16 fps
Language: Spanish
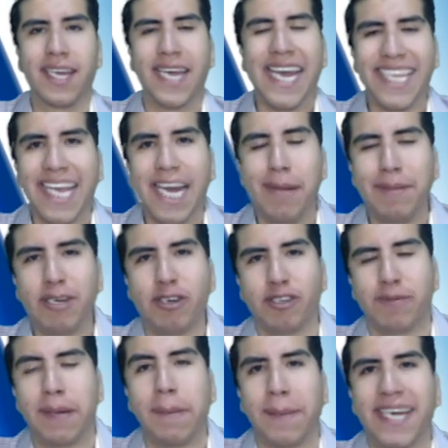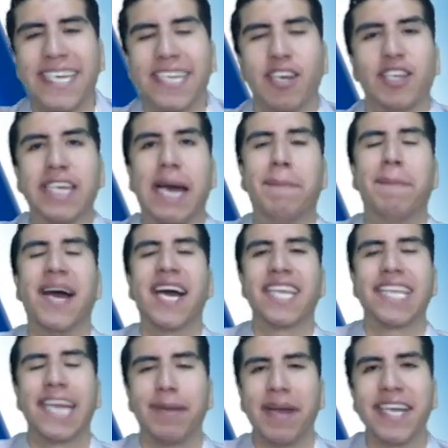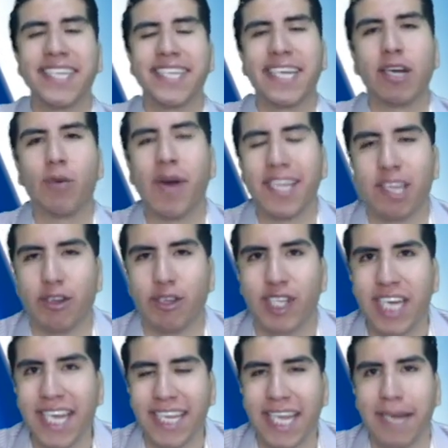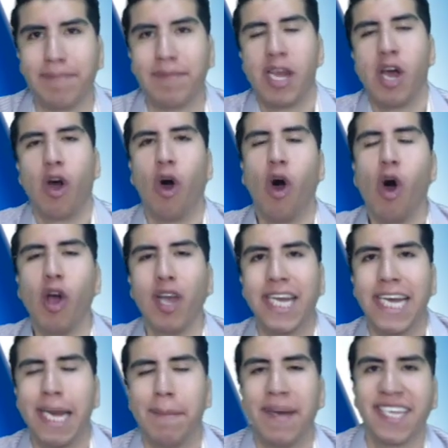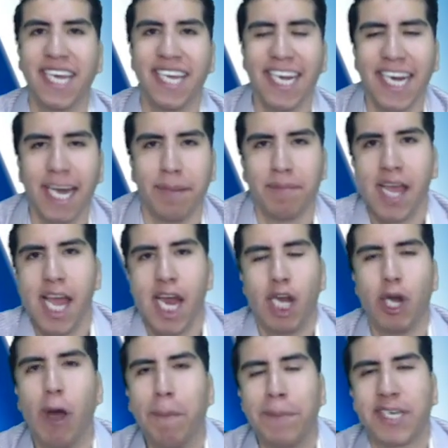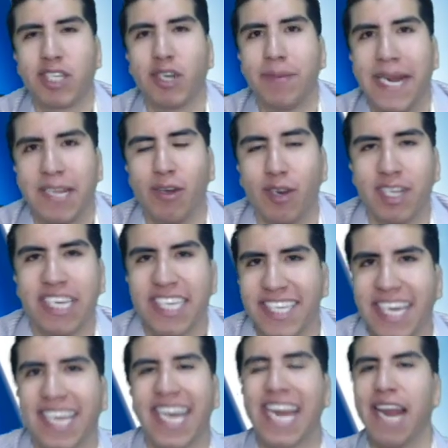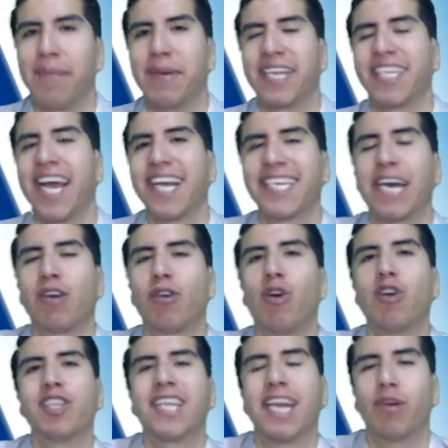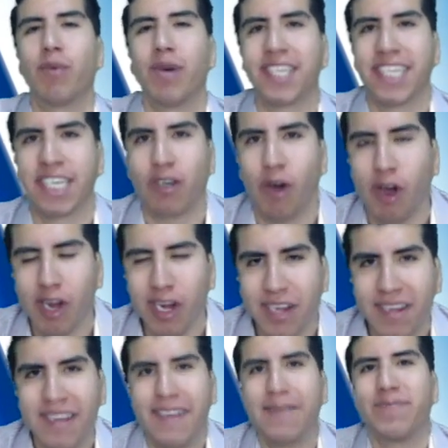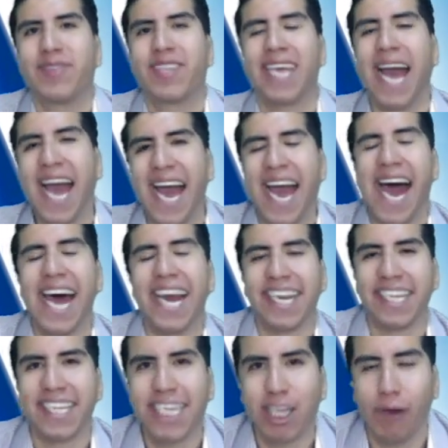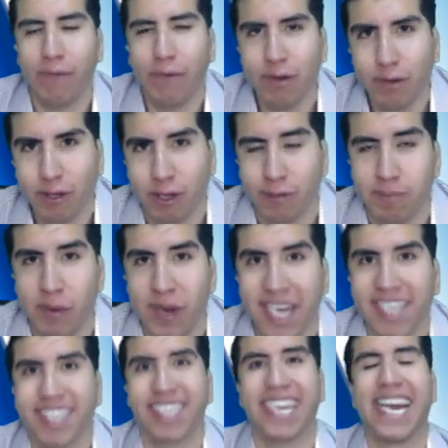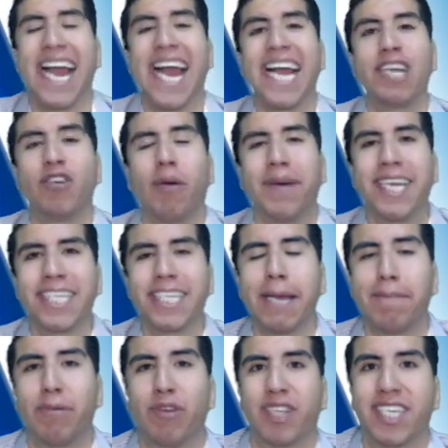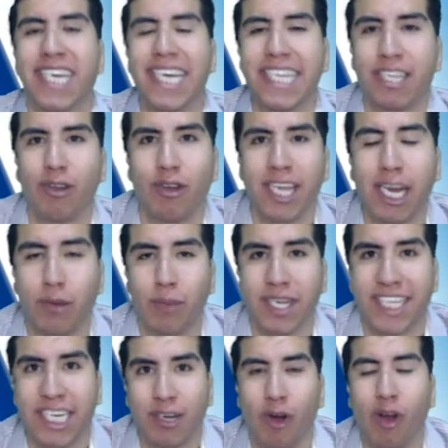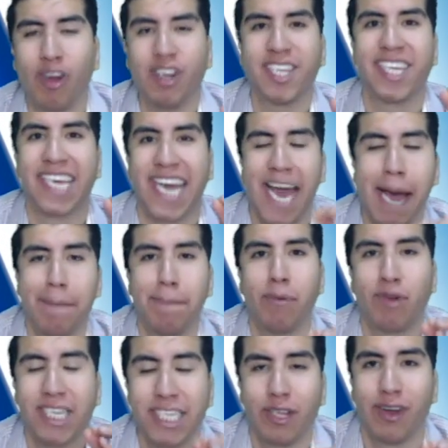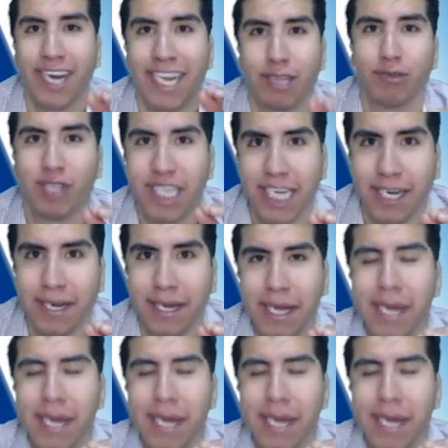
¿Qué tal amigos? Bienvenidos a Patria 24-7. Hoy en la mañanera, López Obrador dice que la batalla contra el huachicol ya ha rendido frutos, pues el 90% del huachicol se ha podido reducir.